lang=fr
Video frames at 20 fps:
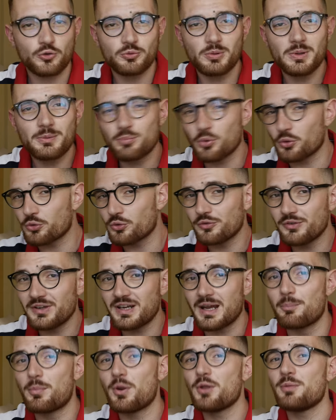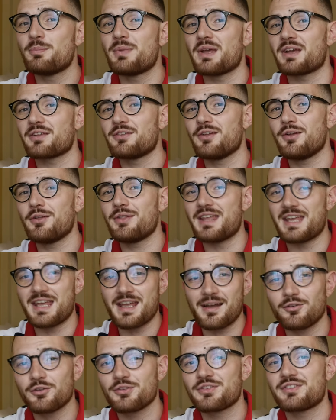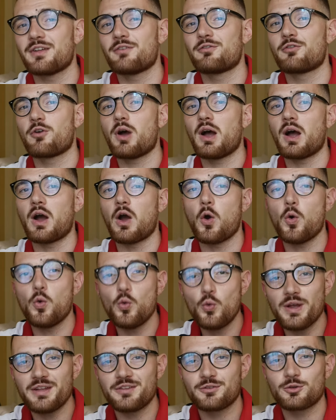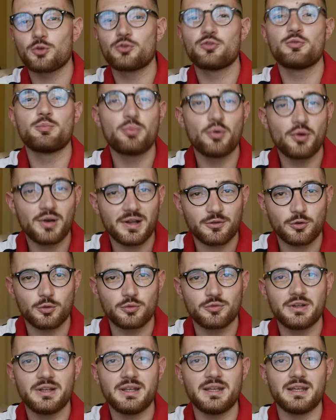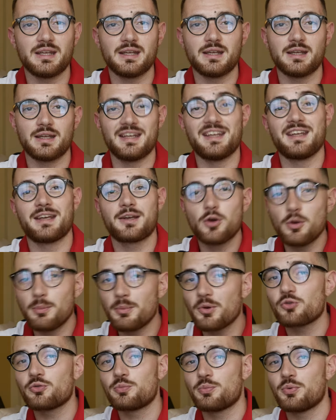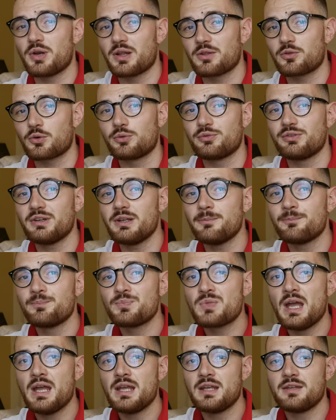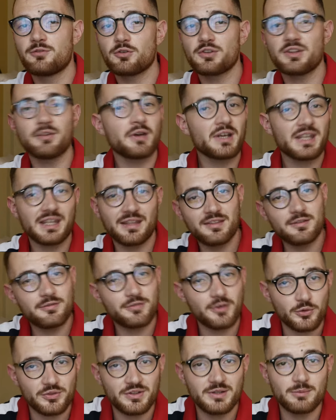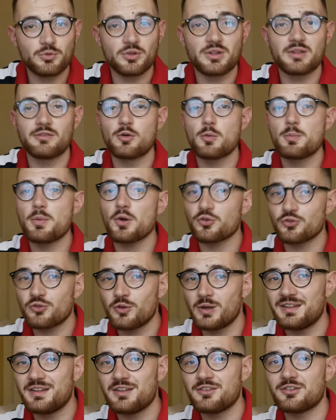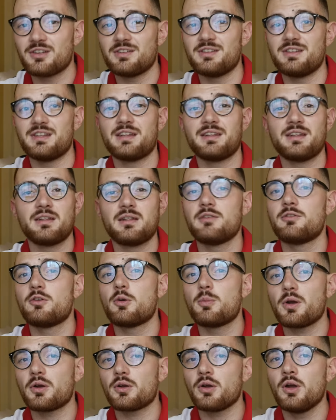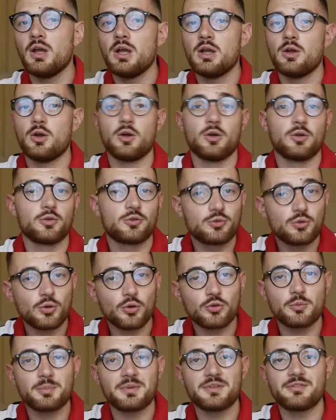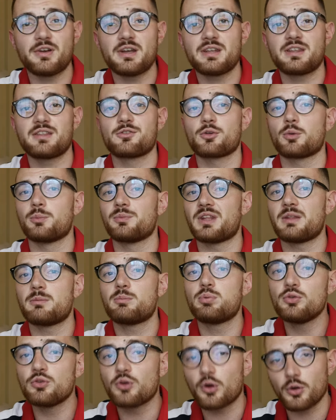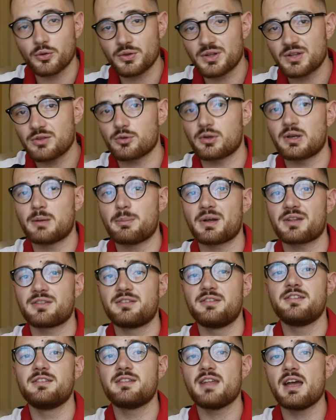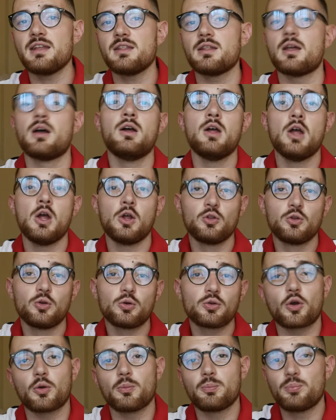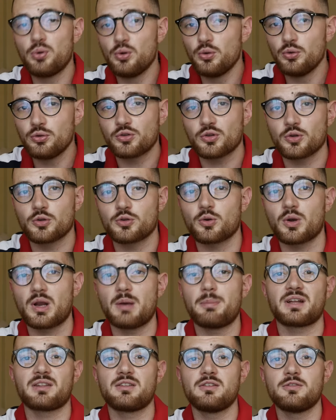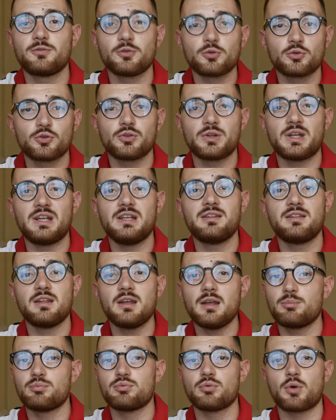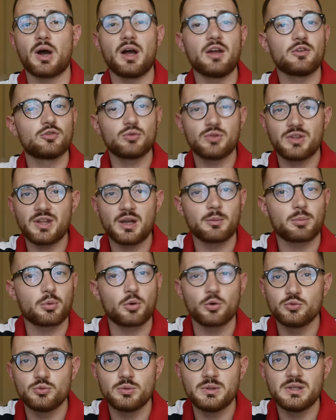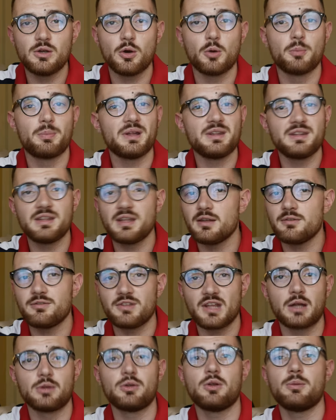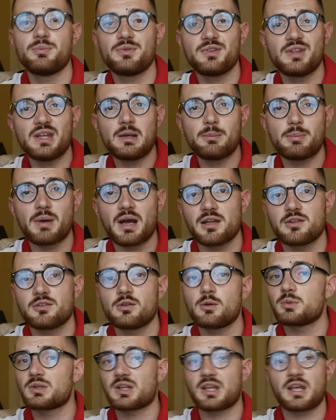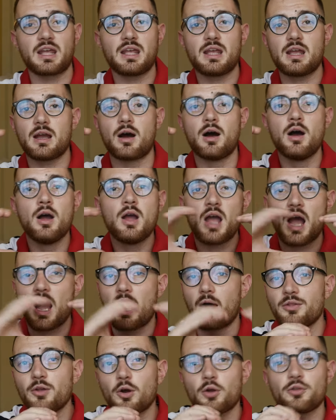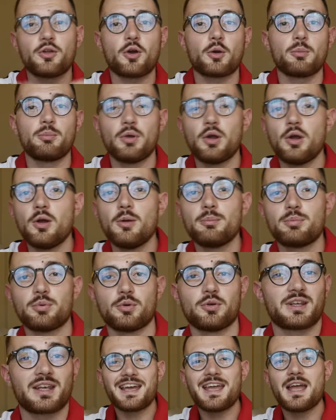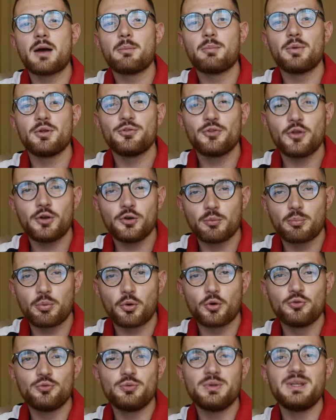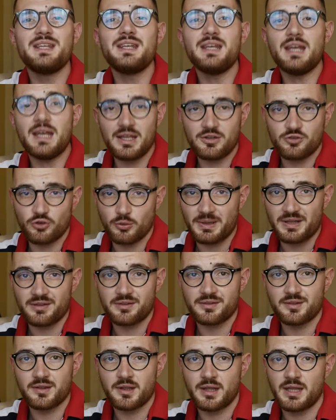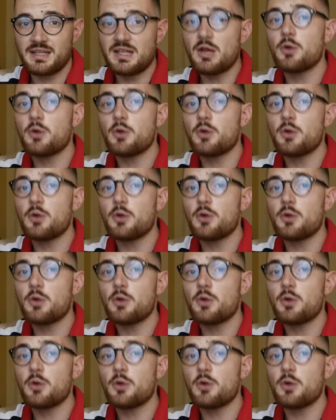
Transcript: Ensuite, pour trouver la bonne personne et avant de savoir où est-ce que tu peux la trouver et, comment tu peux la trouver, il faut savoir qu'il y a différents types de développeurs, je te l'ai déjà dit. Il y a des développeurs euh, sur Shopify qui seront peut-être plus orientés sur la partie design, d'autres plus sur la partie fonctionnalité pour ajouter un produit au panier via un upsell par exemple, créer un order bump, euh, créer un bundle de produits et j'en passe.